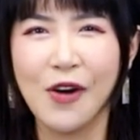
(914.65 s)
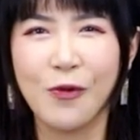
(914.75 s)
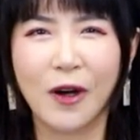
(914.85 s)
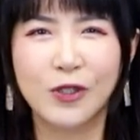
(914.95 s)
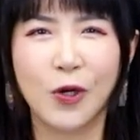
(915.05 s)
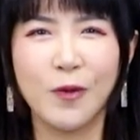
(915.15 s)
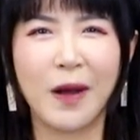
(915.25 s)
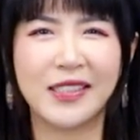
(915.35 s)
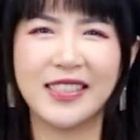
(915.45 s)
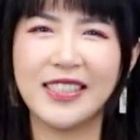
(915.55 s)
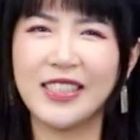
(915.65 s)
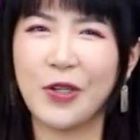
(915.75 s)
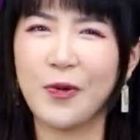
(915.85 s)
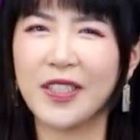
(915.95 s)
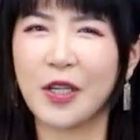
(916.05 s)
往充满自
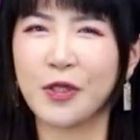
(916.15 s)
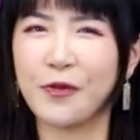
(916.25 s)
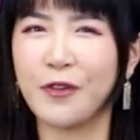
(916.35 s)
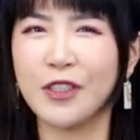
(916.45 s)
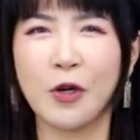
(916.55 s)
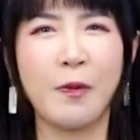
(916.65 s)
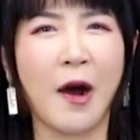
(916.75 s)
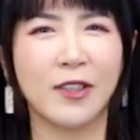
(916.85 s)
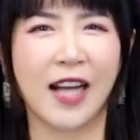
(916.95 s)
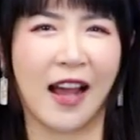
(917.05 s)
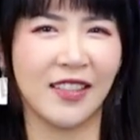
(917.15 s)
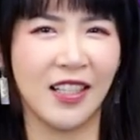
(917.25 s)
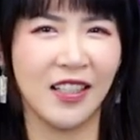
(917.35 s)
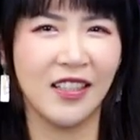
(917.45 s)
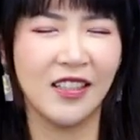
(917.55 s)
由味道的佛州跑啥呢？